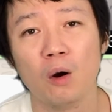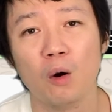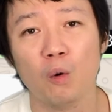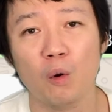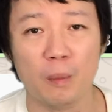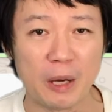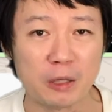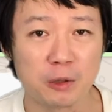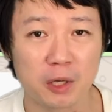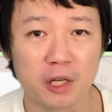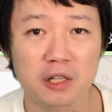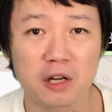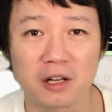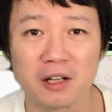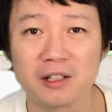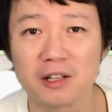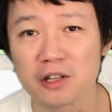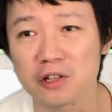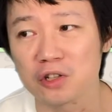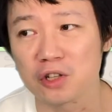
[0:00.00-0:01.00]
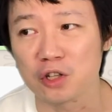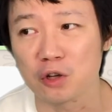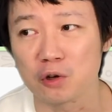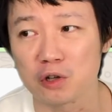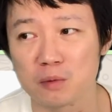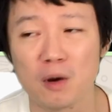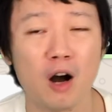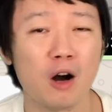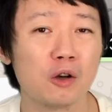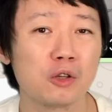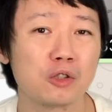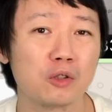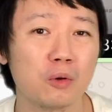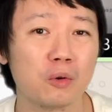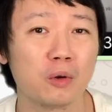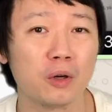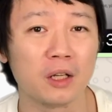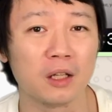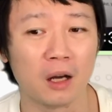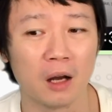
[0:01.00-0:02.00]
我没觉得承认这个事情有什么好
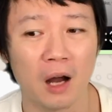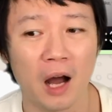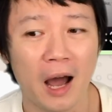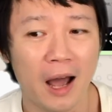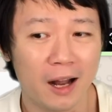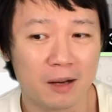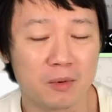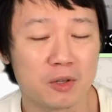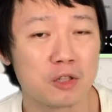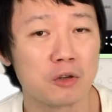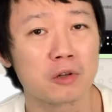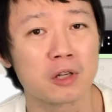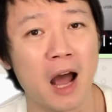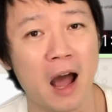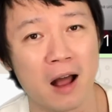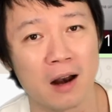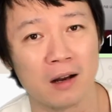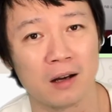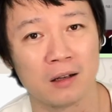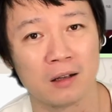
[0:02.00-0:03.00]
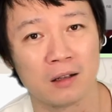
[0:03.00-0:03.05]
羞愧的，爱了嘛就是爱了。